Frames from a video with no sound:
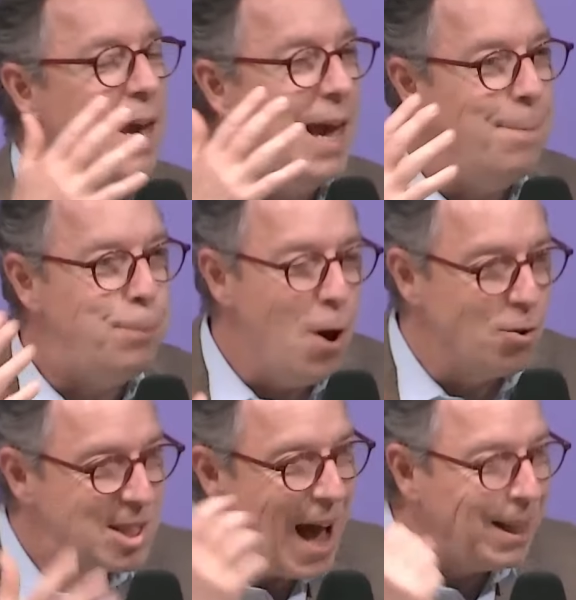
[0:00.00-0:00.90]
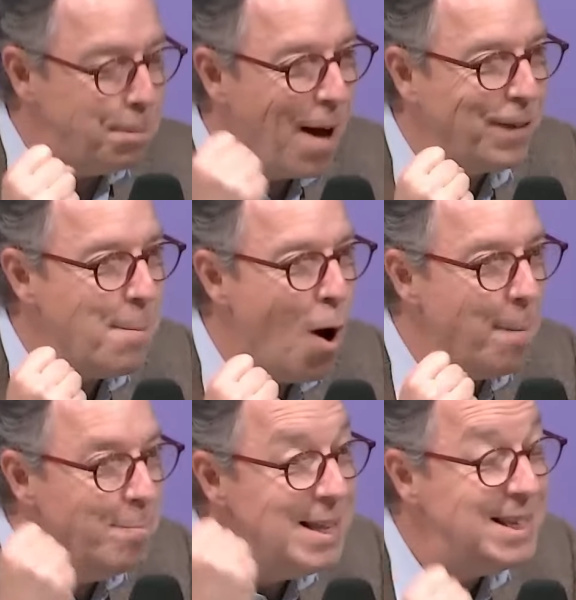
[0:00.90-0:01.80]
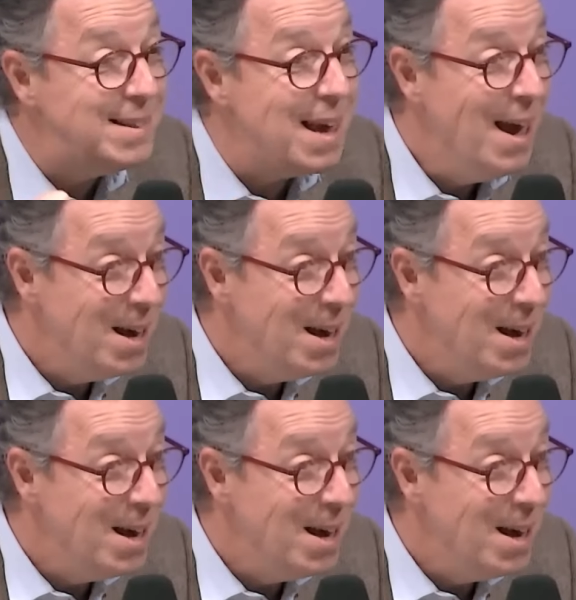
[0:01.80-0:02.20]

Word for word: et puis on ne s'arrête pas vraiment à méditer.